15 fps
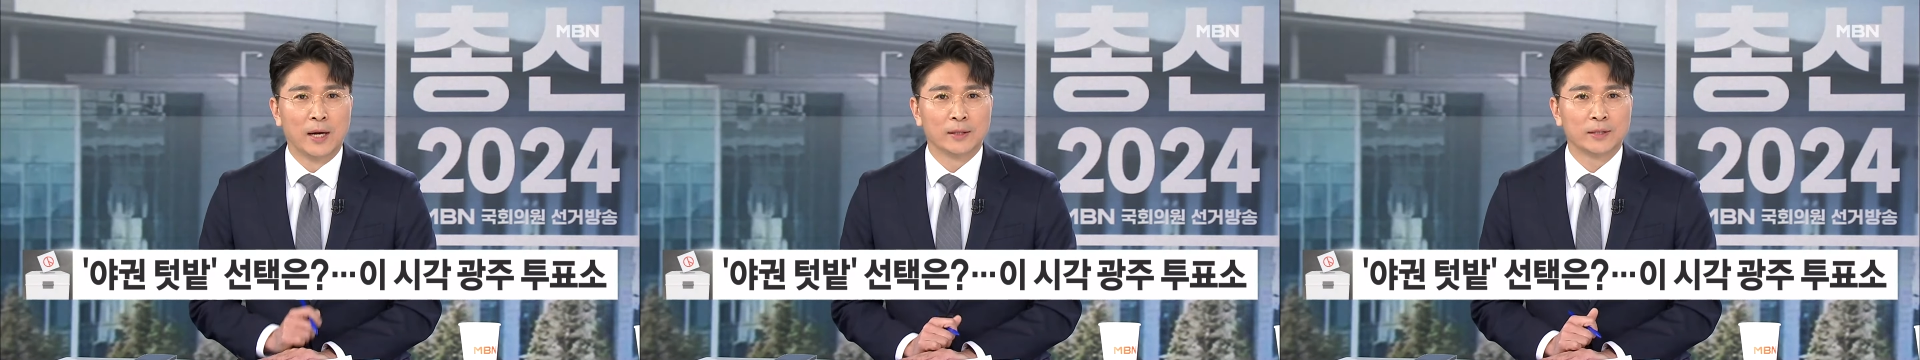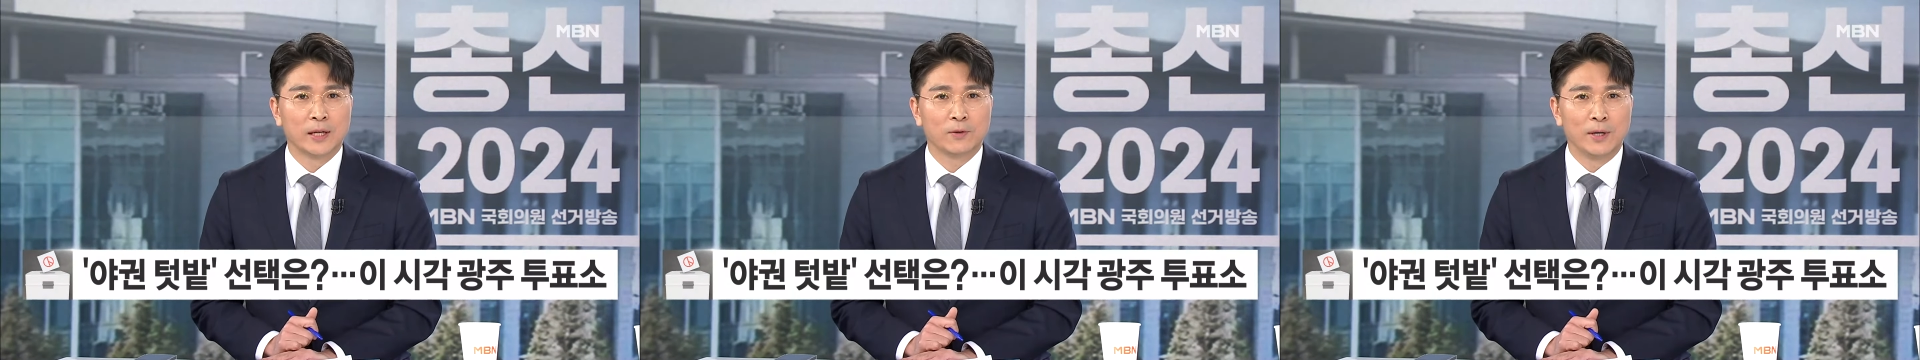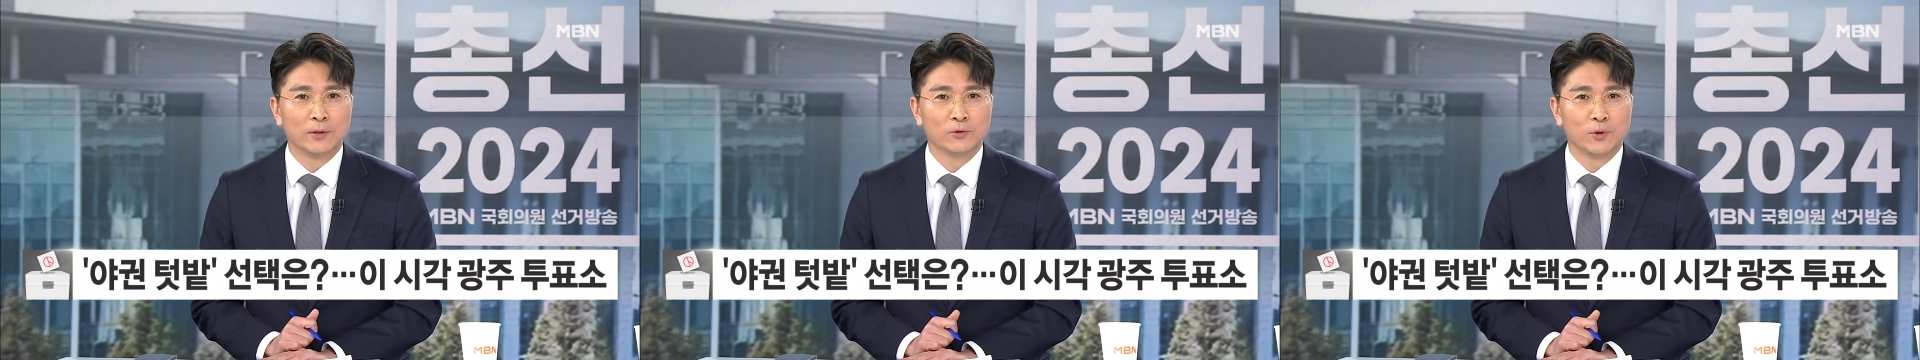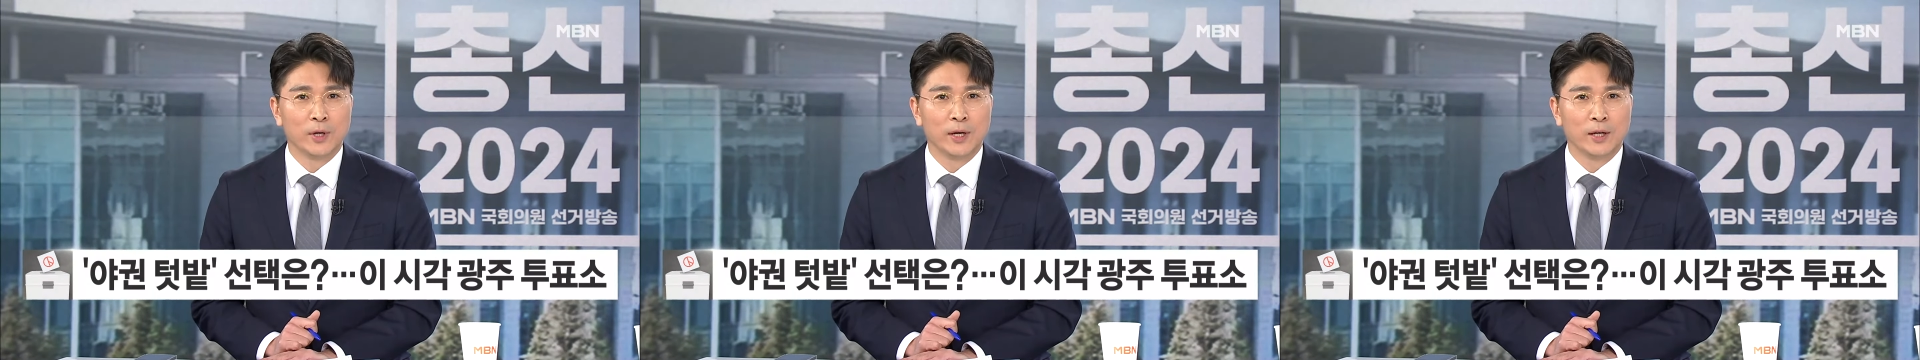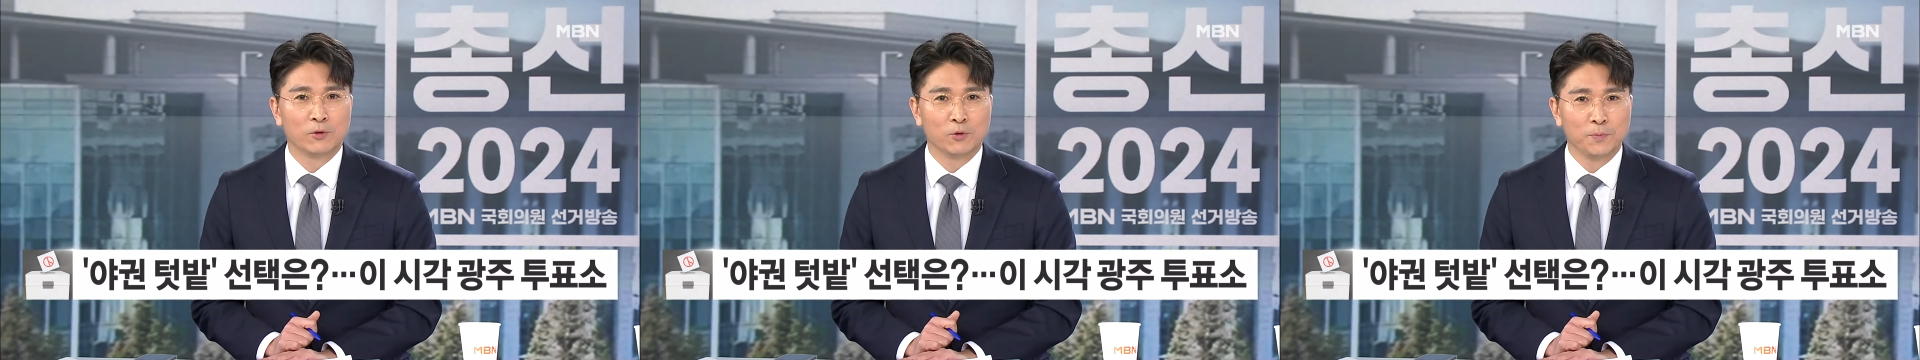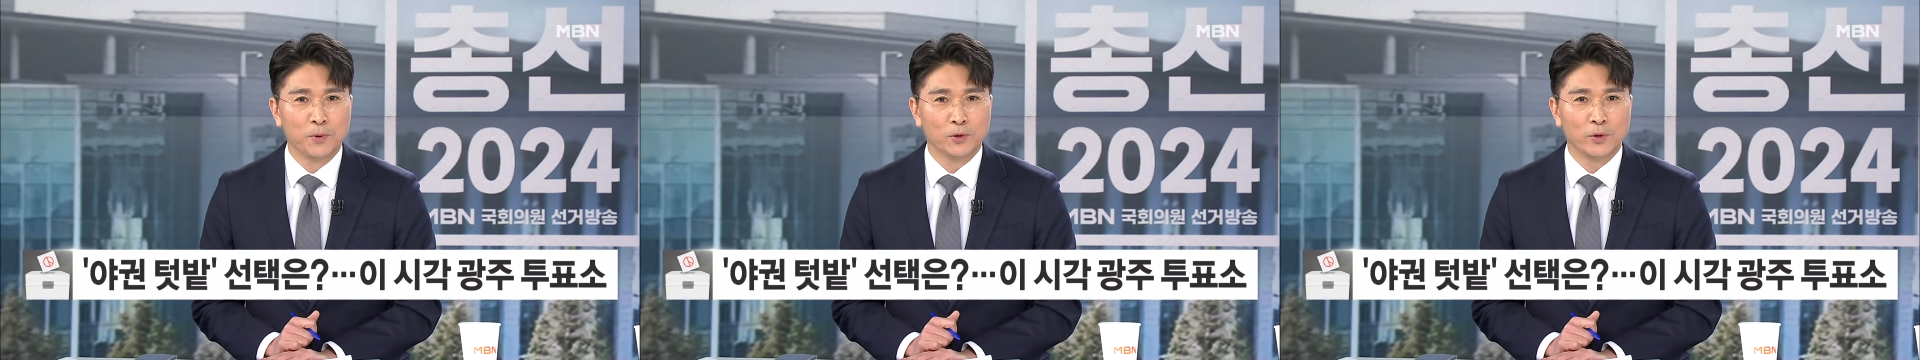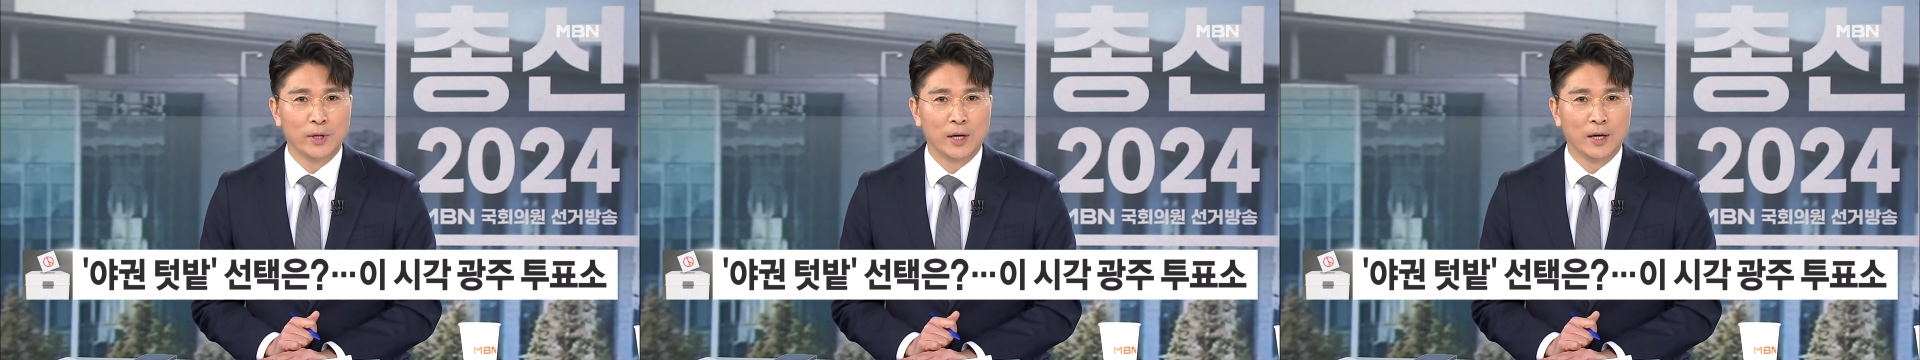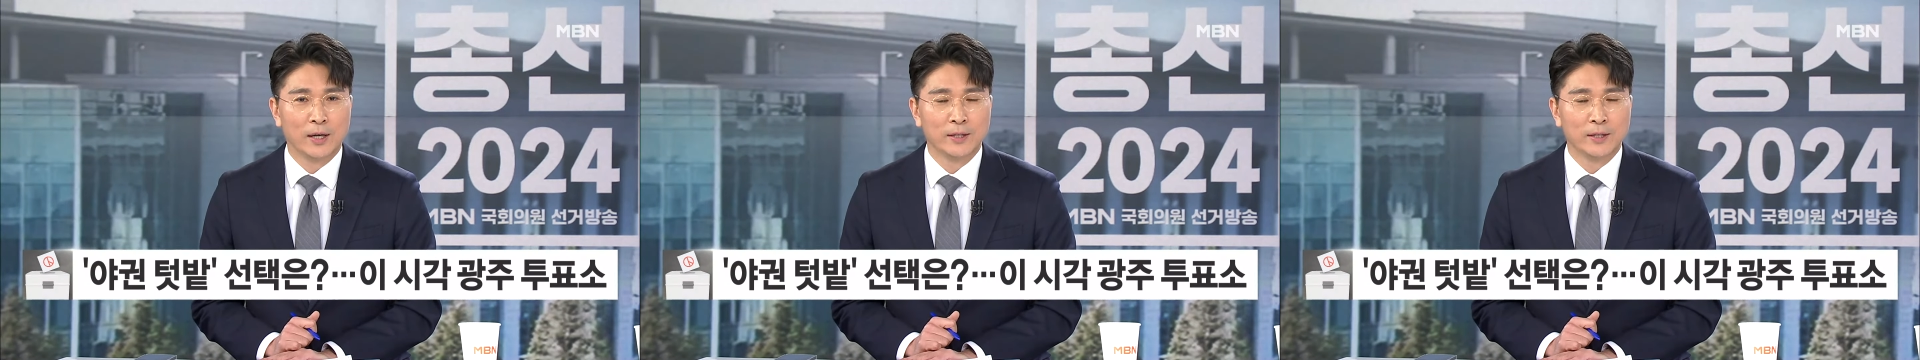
자, 광주에 투표소에 나가